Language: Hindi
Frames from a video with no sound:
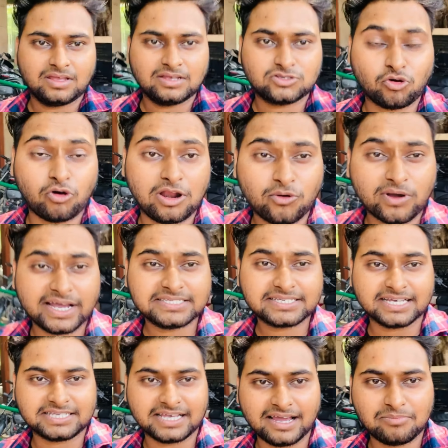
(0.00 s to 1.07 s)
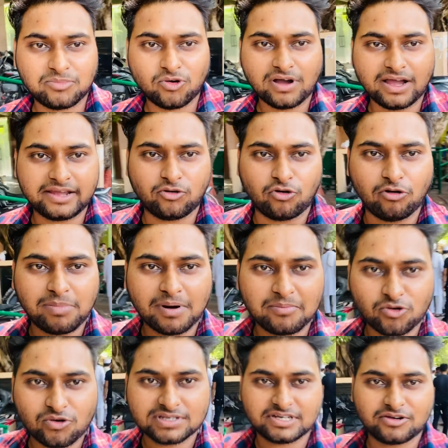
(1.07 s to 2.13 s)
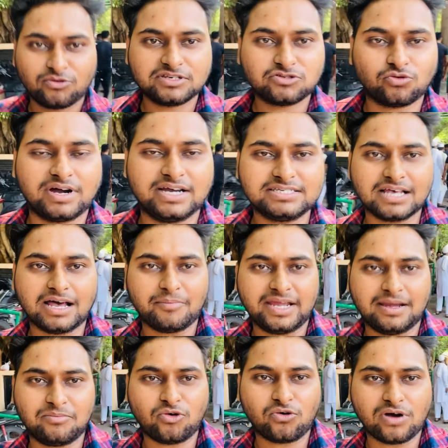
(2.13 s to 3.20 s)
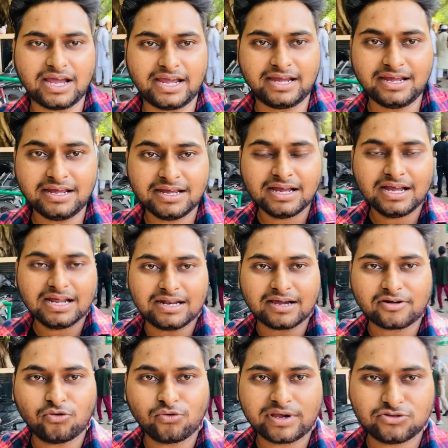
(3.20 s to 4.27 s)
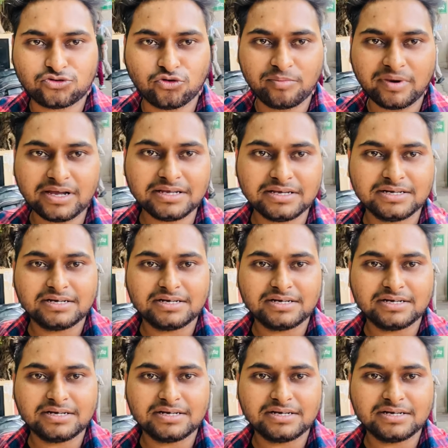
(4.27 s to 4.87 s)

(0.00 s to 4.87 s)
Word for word: सो हेलो गाइस कैसे हैं आप लोग आई होप आप लोग अच्छे होंगे सो गाइस अभी हम लोग आए हैं लखनऊ के जू में